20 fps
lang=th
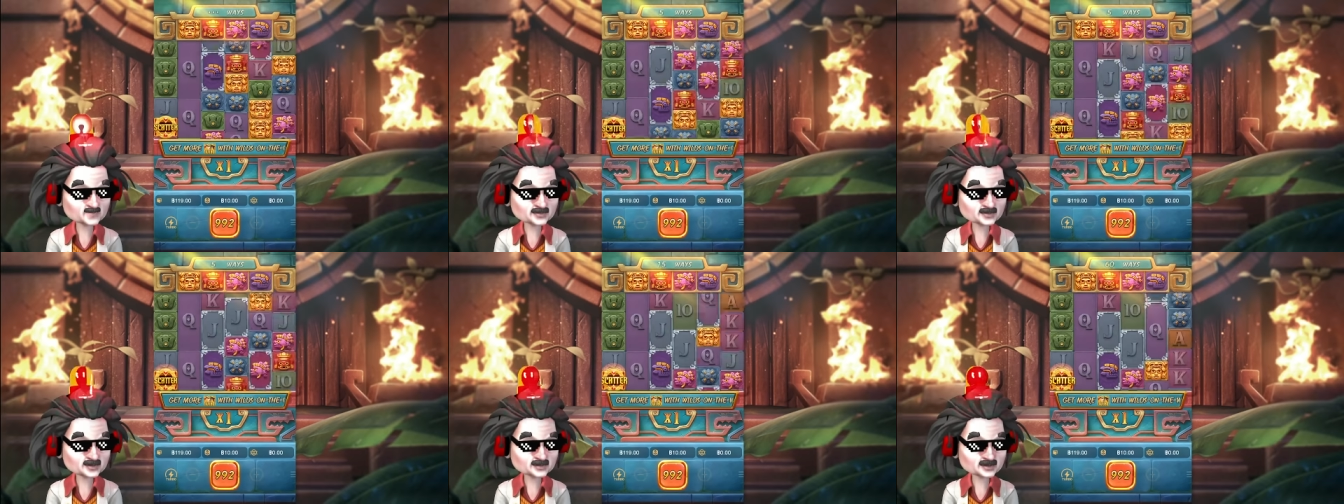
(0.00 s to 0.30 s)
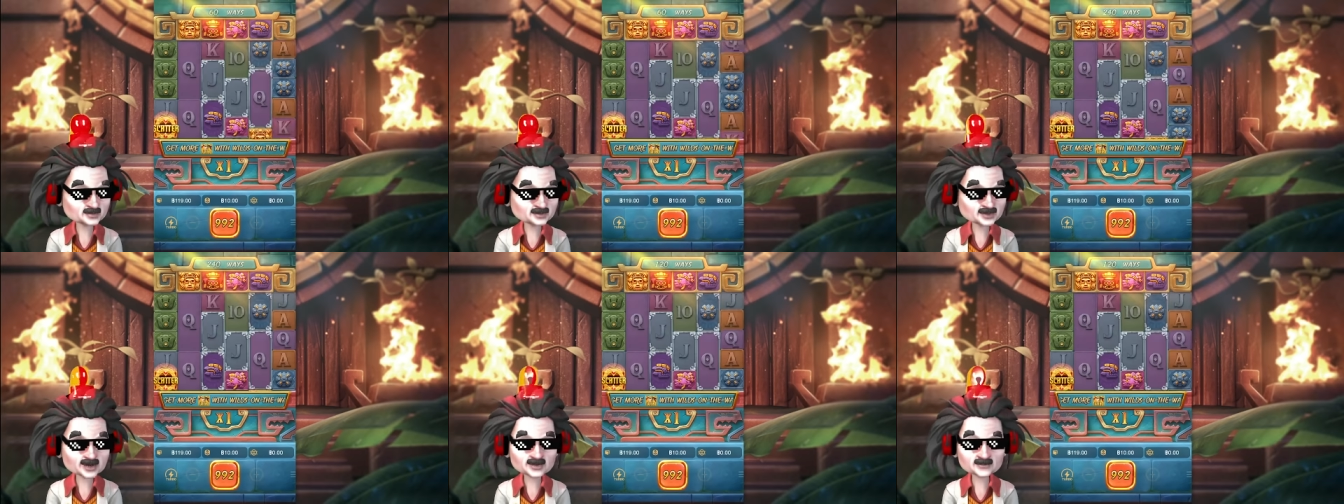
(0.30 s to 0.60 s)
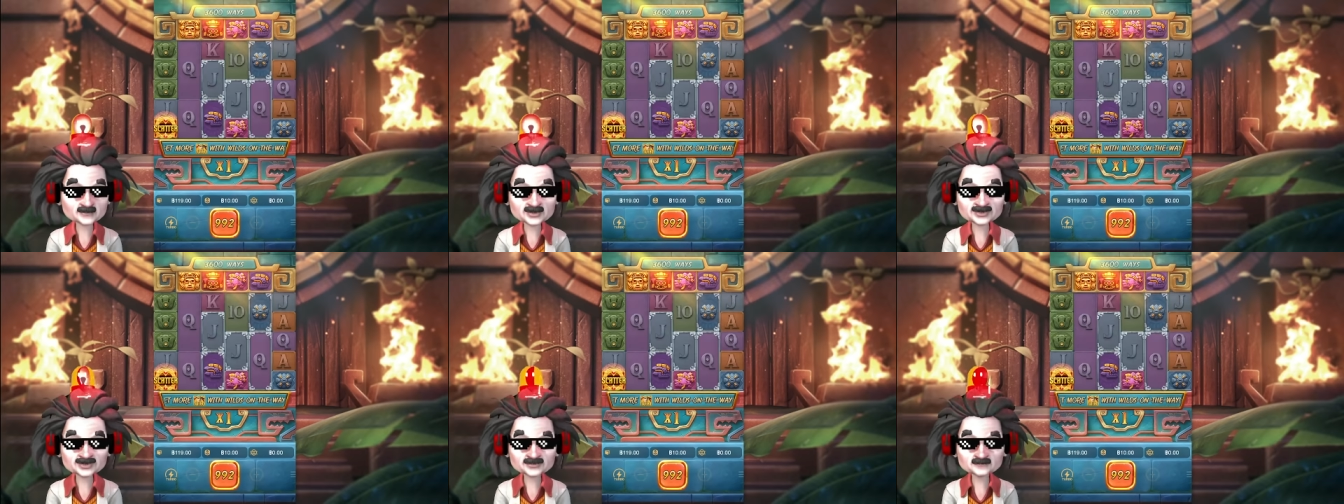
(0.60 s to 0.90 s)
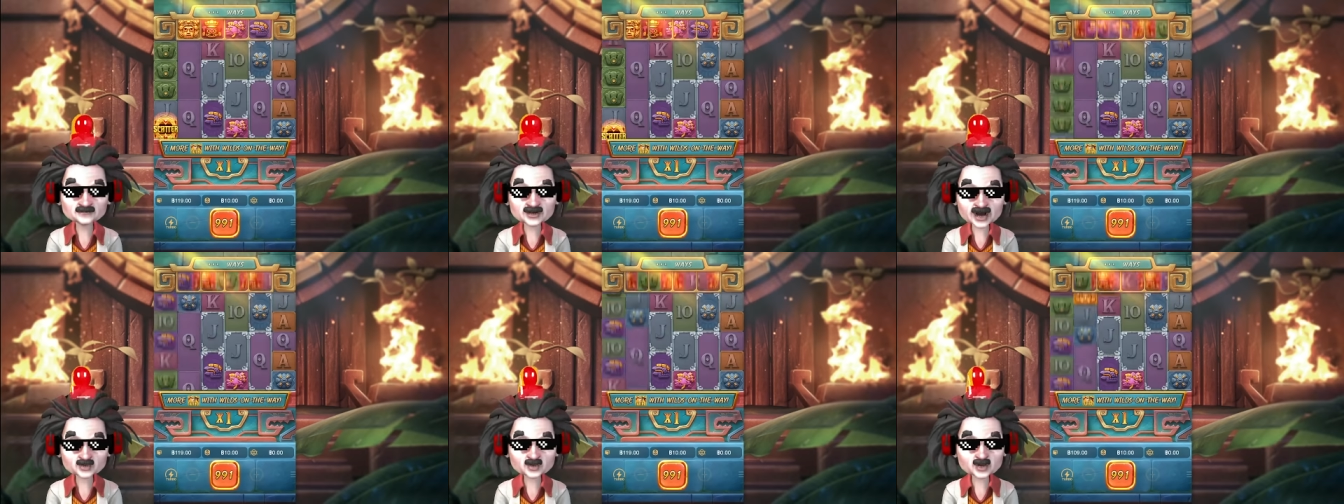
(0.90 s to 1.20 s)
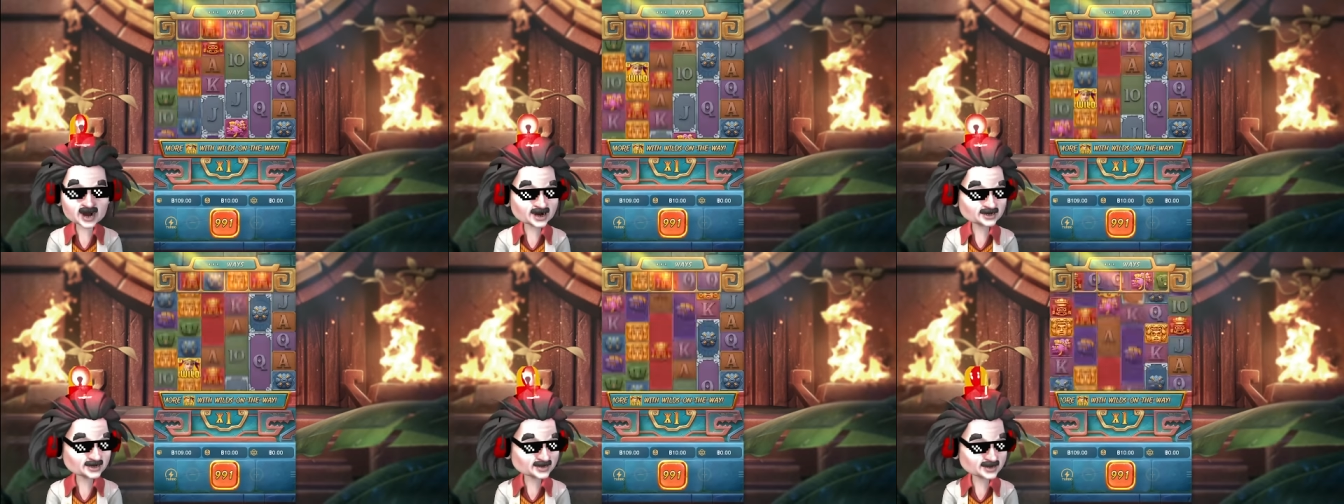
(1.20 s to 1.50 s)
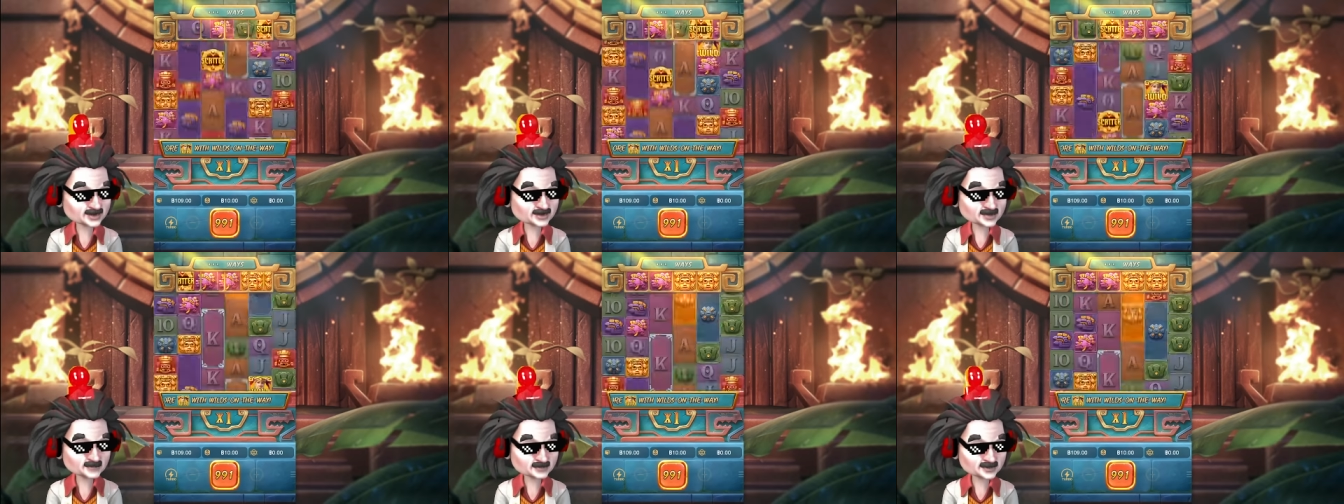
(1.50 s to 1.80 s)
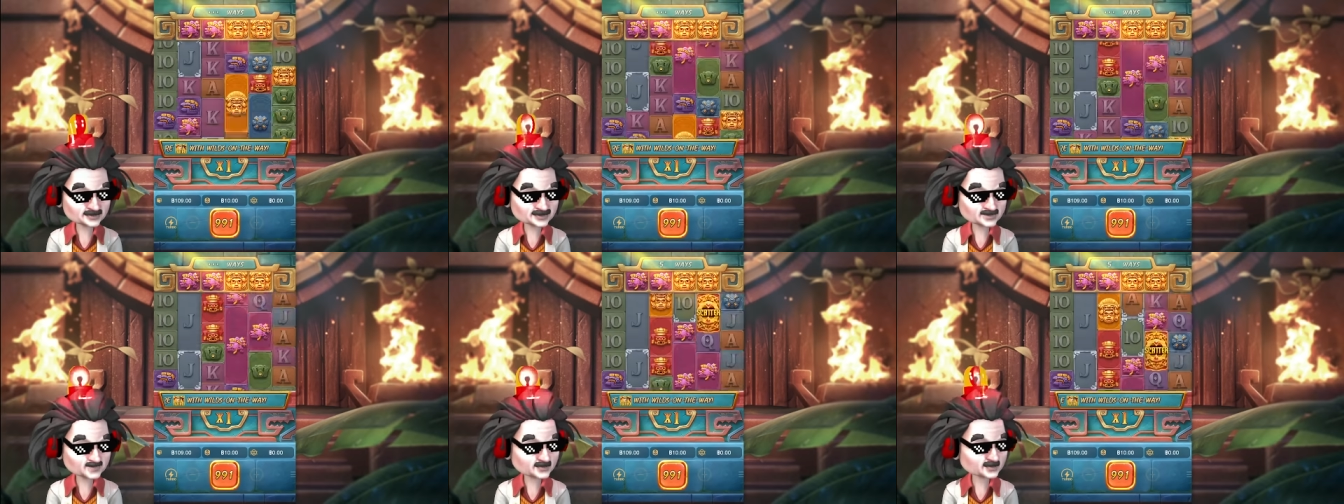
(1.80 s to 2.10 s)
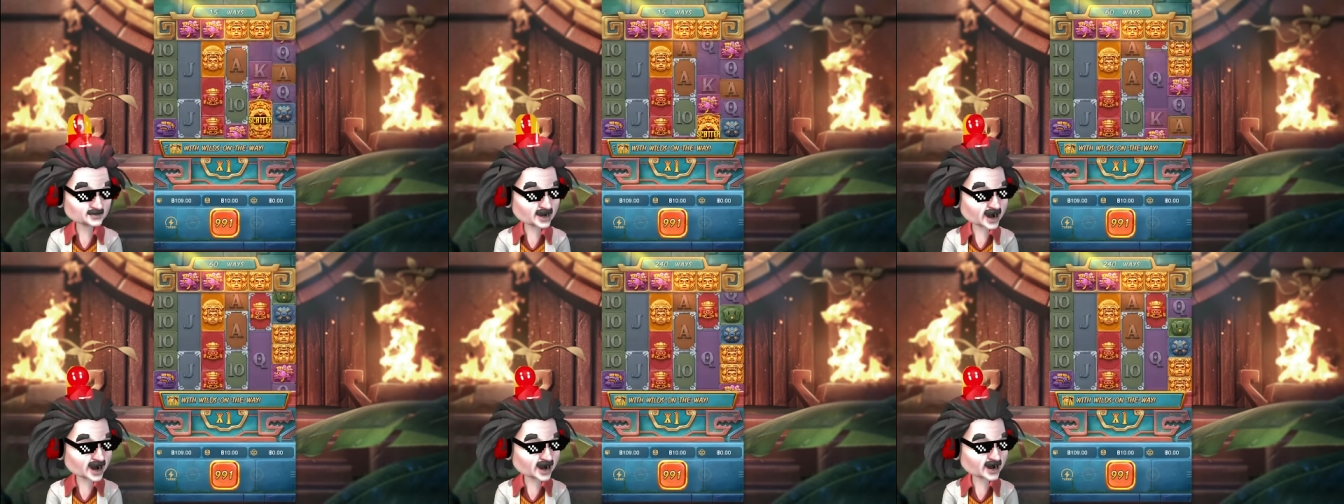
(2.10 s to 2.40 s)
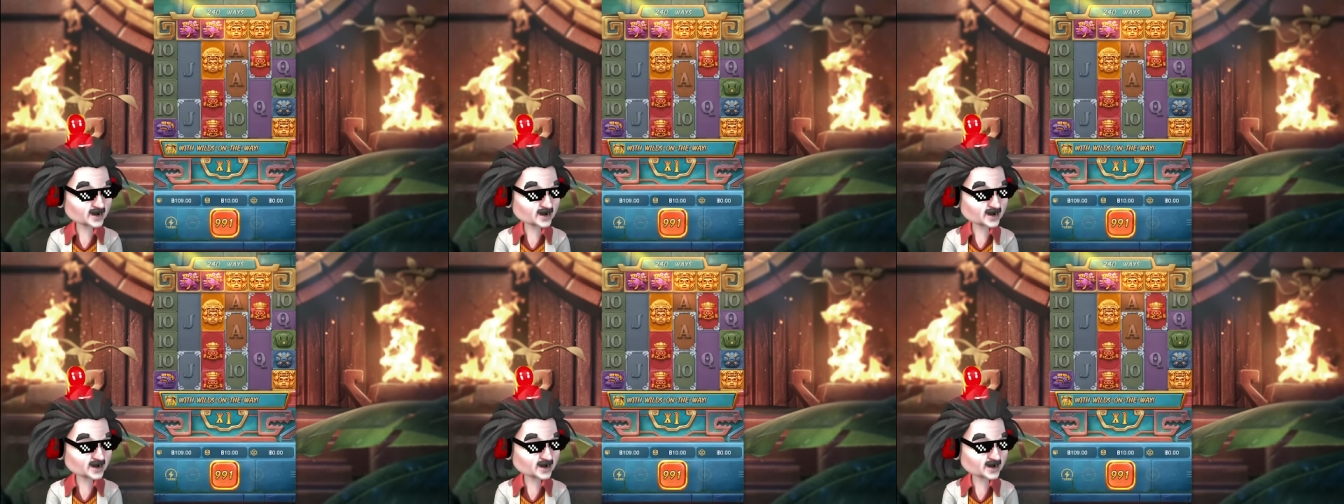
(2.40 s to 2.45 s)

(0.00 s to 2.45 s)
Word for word: คนขอมาเยอะมากว่าให้ทำคลิปแบบว่า